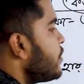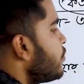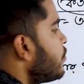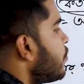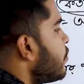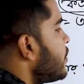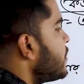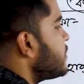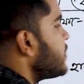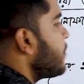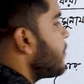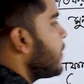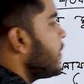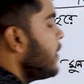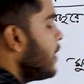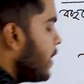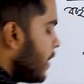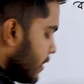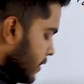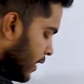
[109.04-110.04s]
দ্বিগুণ হয়ে যাবে
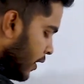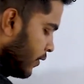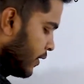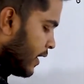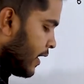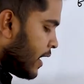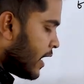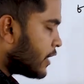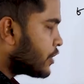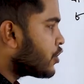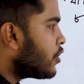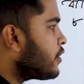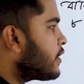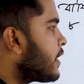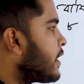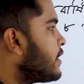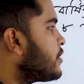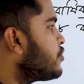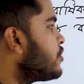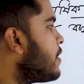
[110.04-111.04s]
তাহলে এই
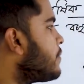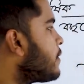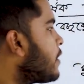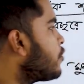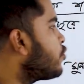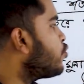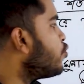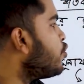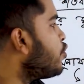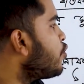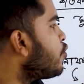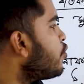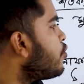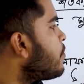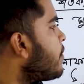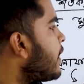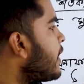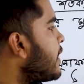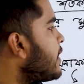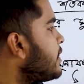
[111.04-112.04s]
আসলটাকে যদি আমরা দুই গুণ
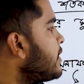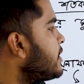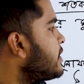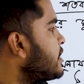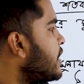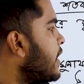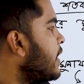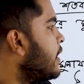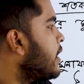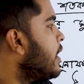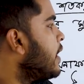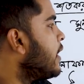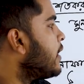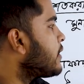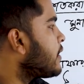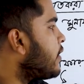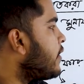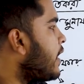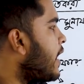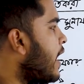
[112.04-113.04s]
বানাইতে চাই
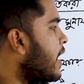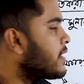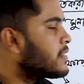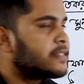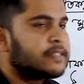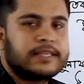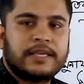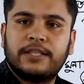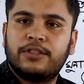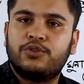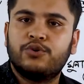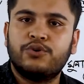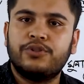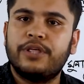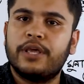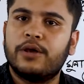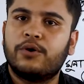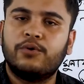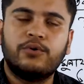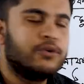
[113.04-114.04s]
তাহলে এক্সকে দুই
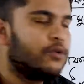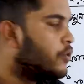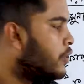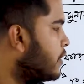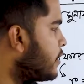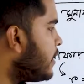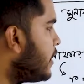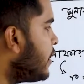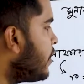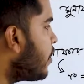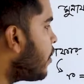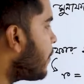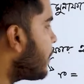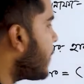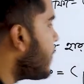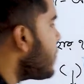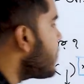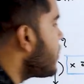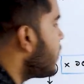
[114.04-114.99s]
দিয়ে গুণ করে দিলেই হবে